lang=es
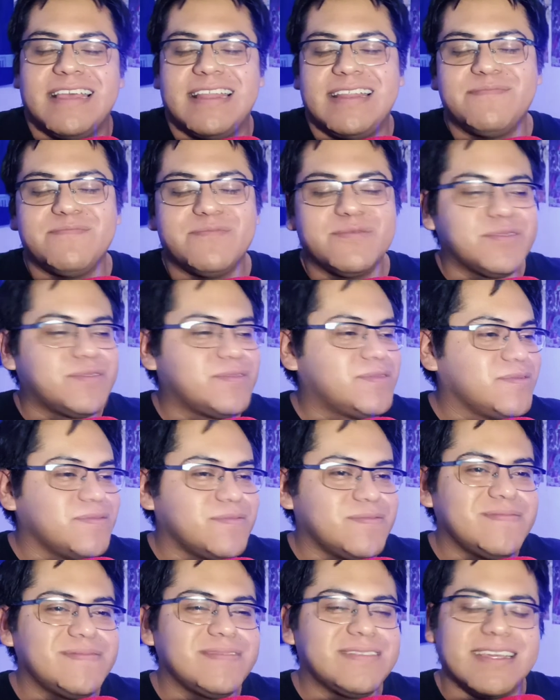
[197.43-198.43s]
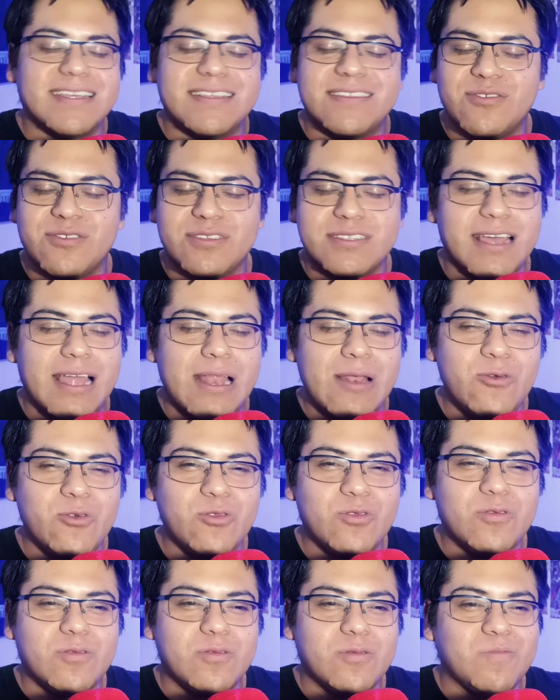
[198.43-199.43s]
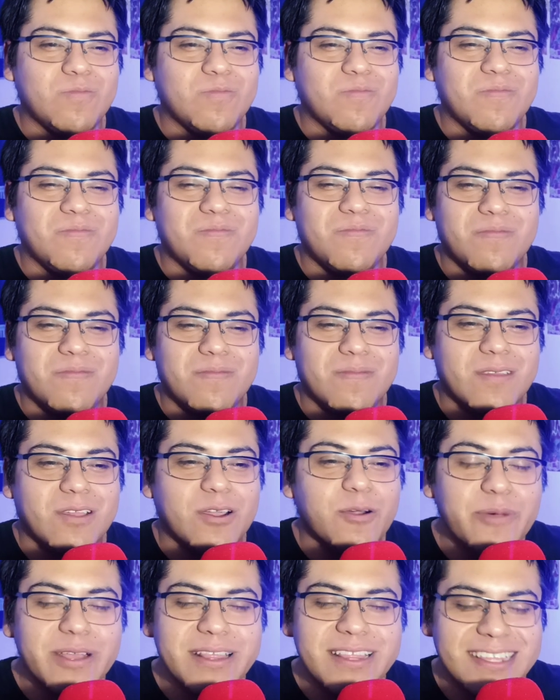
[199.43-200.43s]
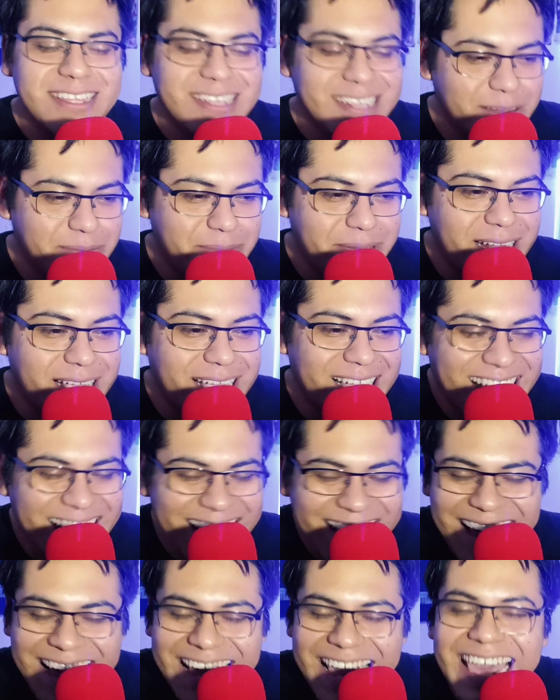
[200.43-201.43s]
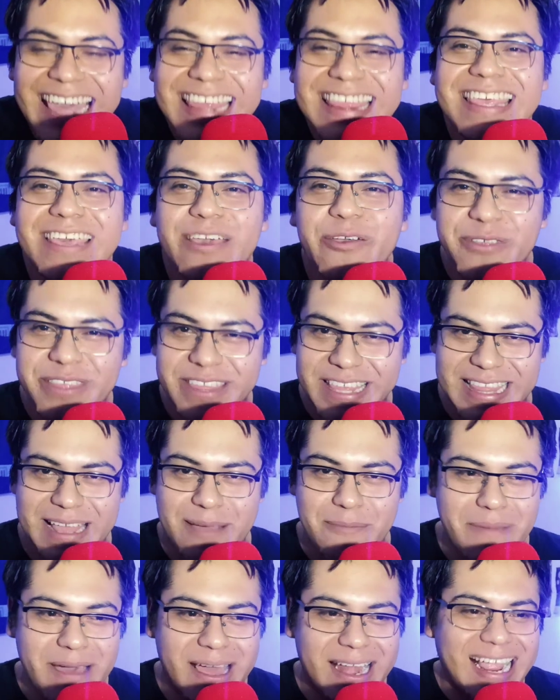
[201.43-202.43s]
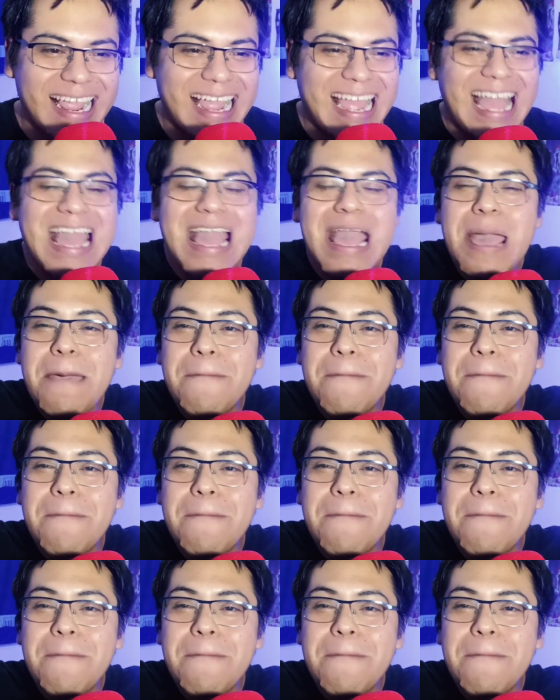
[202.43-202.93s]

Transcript: tenemos un sector salud como el de Dinamarca, ¿Qué digo Dinamarca?